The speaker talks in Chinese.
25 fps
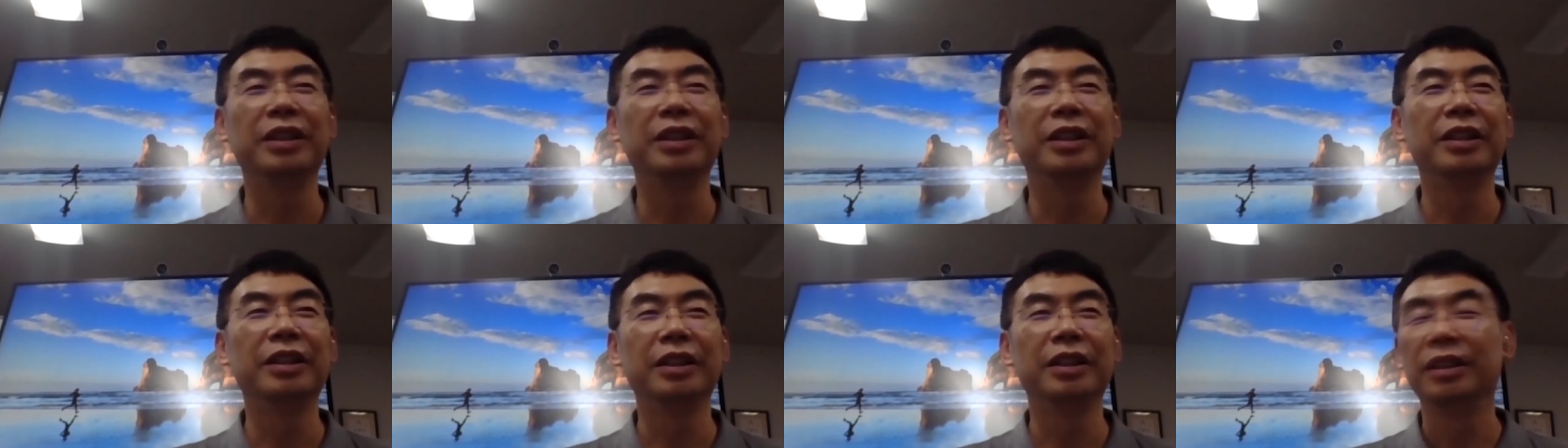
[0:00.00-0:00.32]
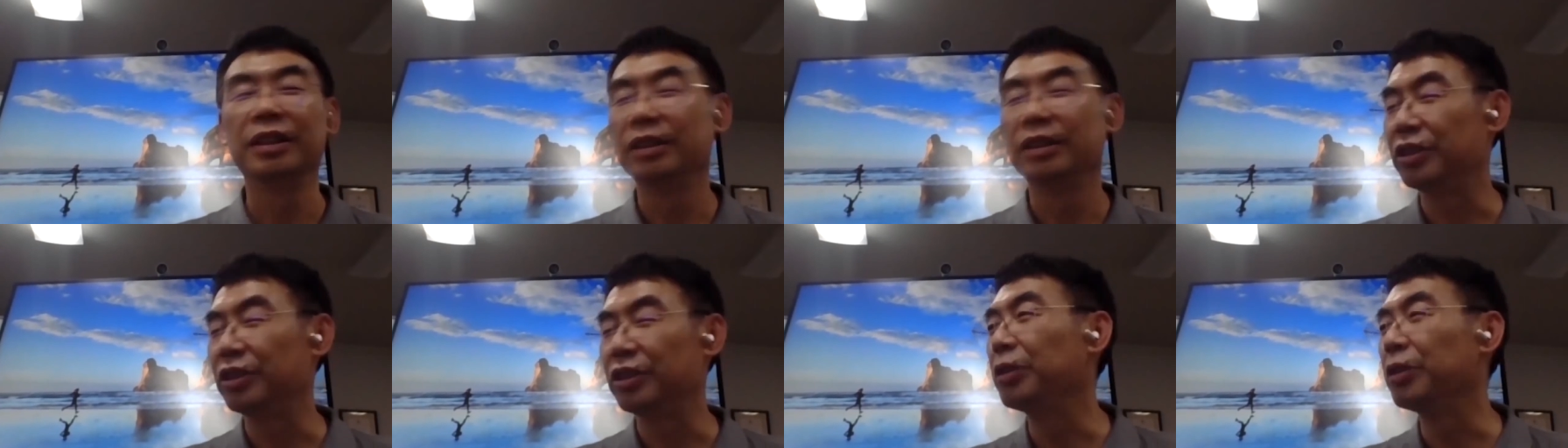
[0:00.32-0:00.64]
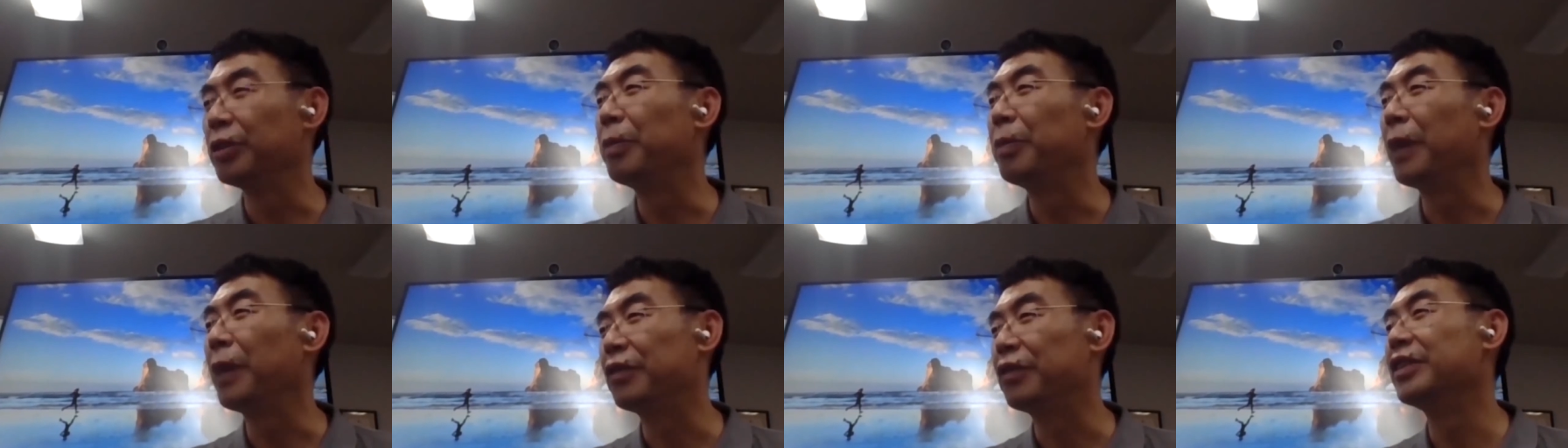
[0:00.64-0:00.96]
嗯，只
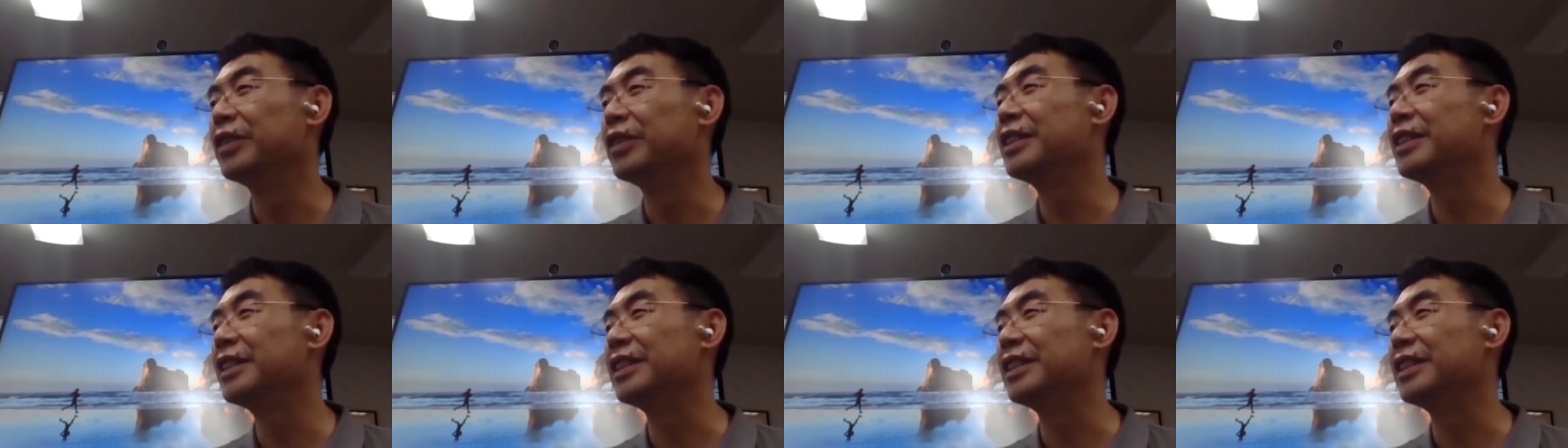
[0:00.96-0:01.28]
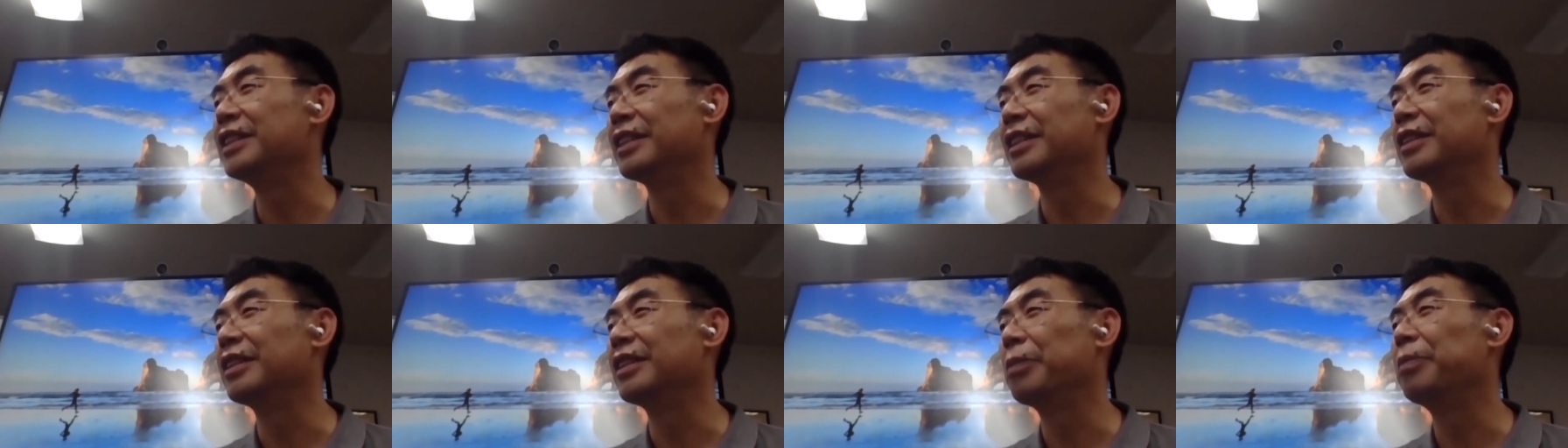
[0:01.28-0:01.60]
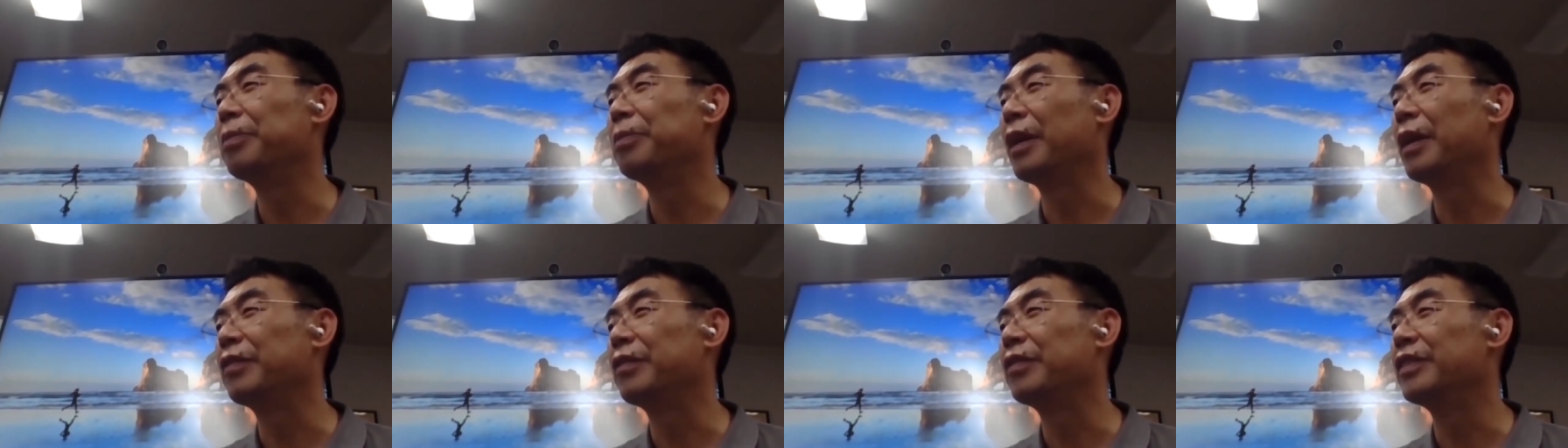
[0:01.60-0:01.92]
有百分之几到
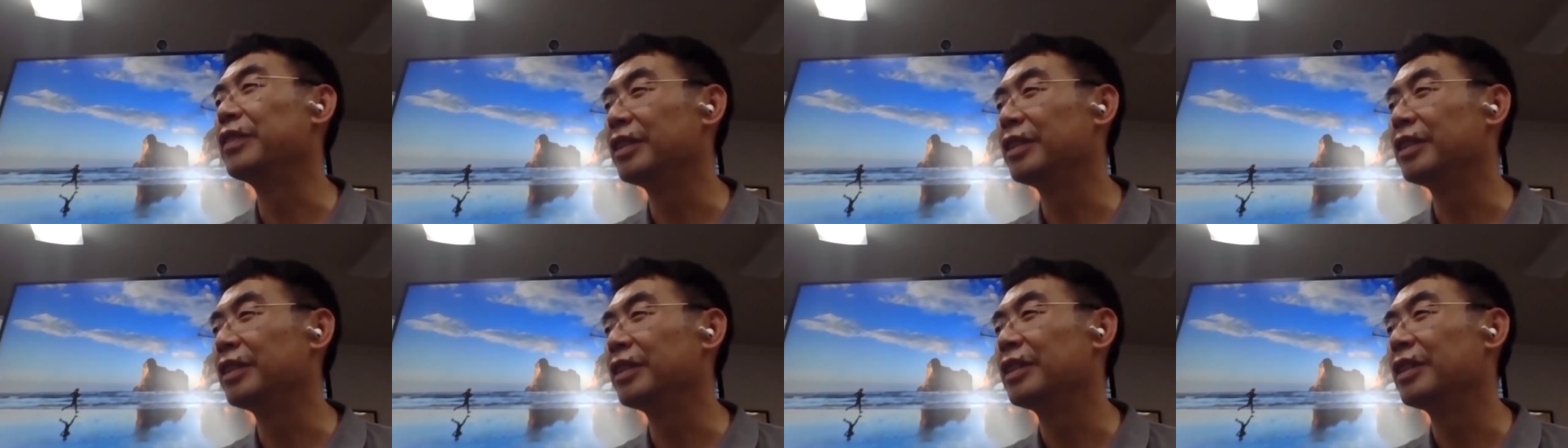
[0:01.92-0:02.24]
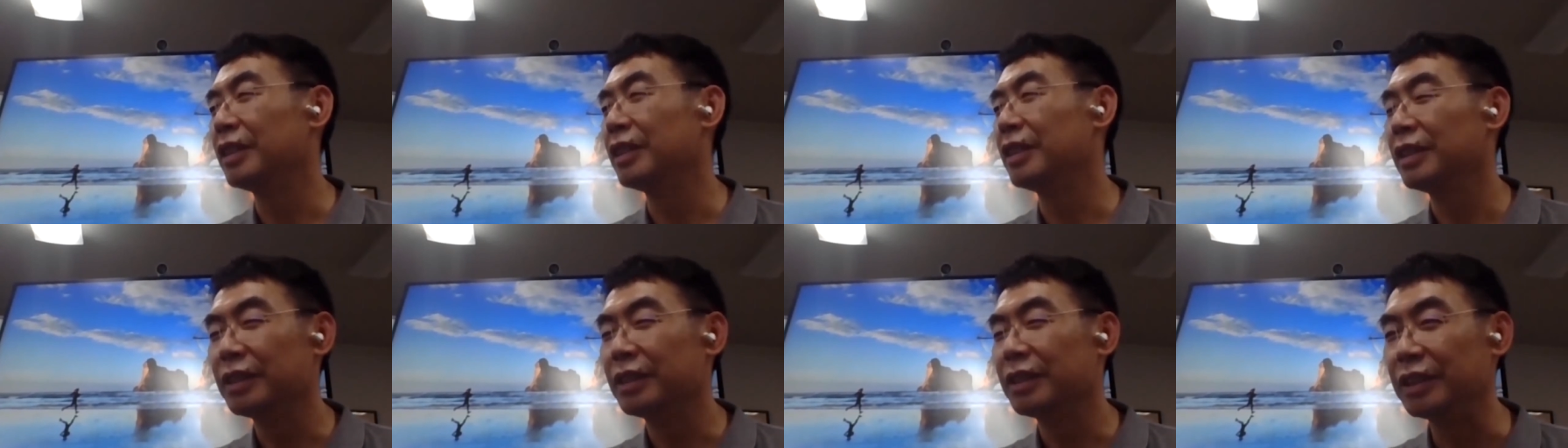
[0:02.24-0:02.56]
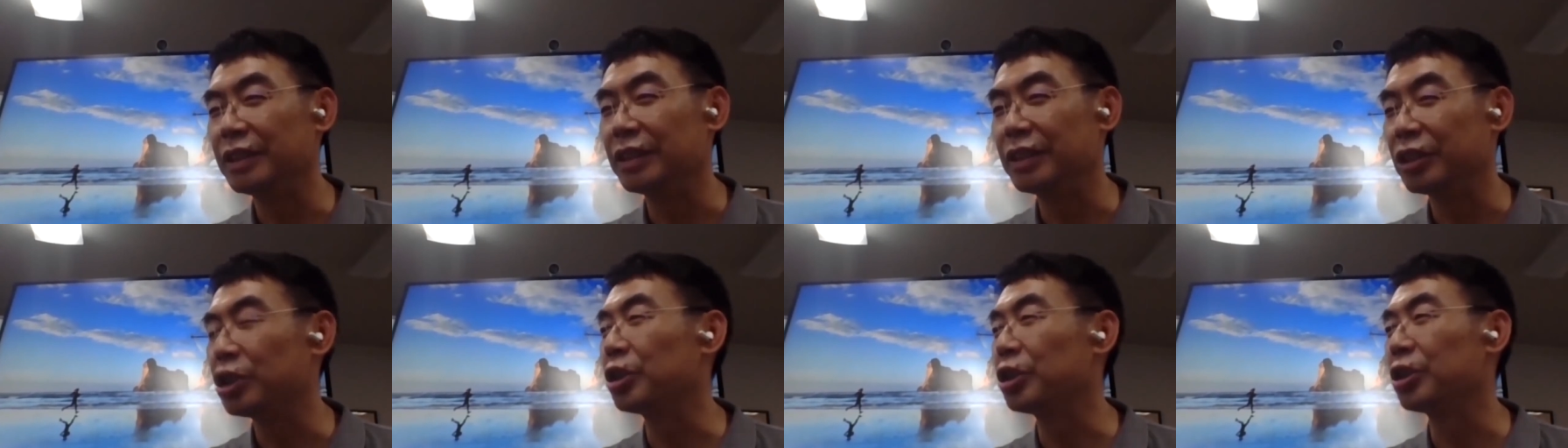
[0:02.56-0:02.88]
百分之
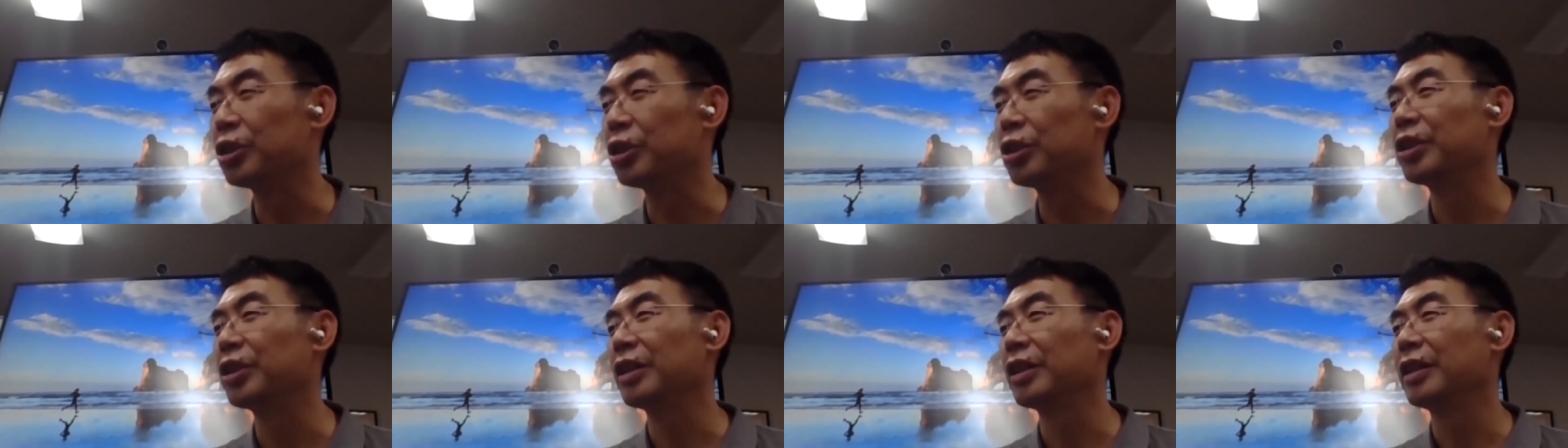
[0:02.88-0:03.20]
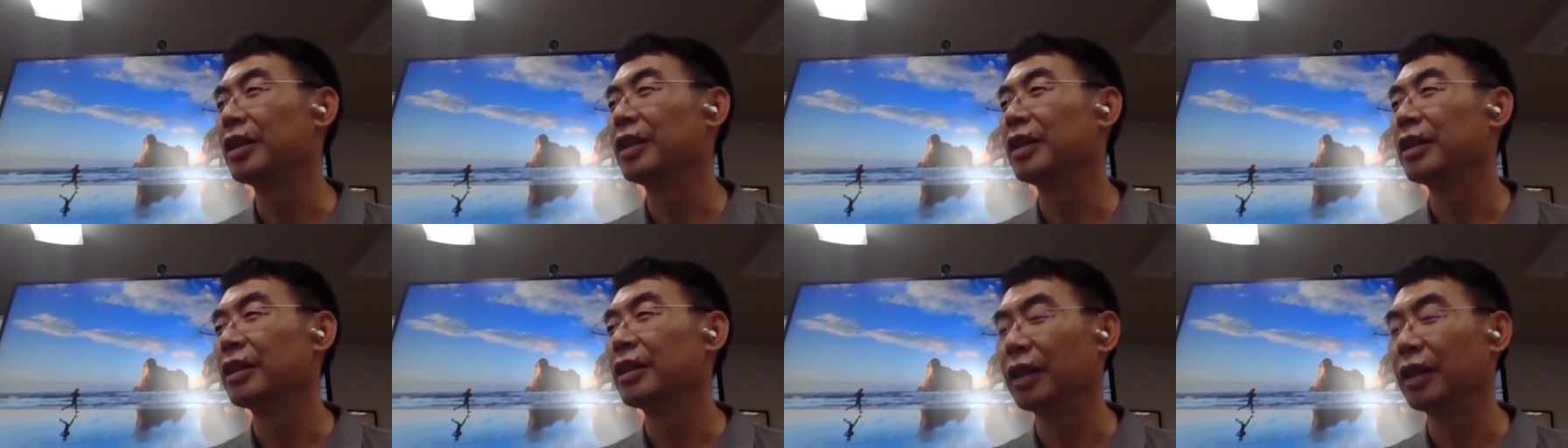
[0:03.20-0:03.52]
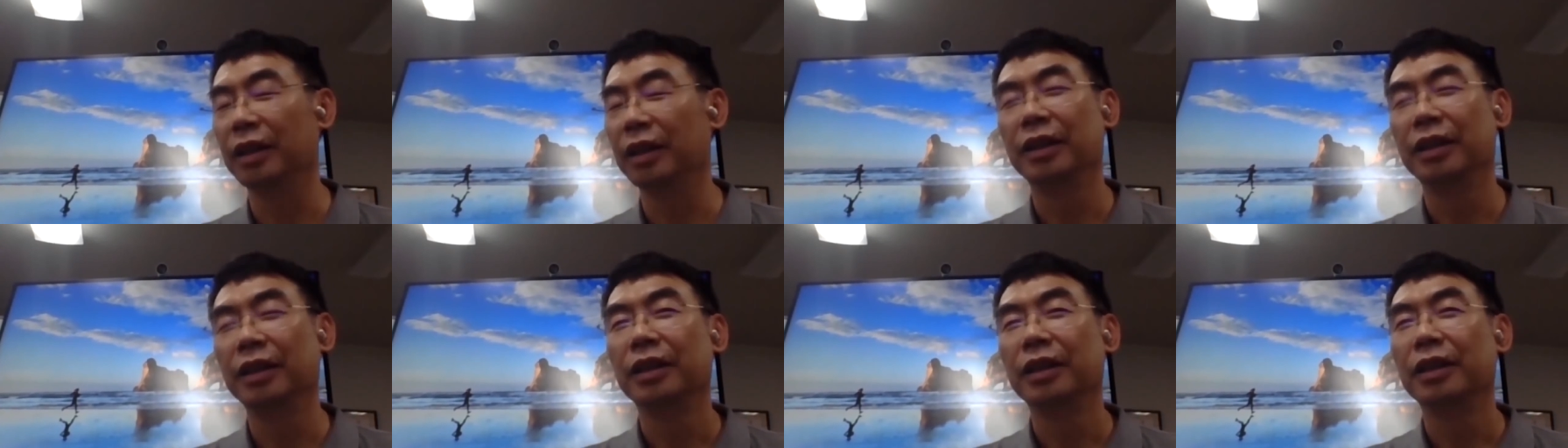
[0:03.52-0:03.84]
几十，嗯，对。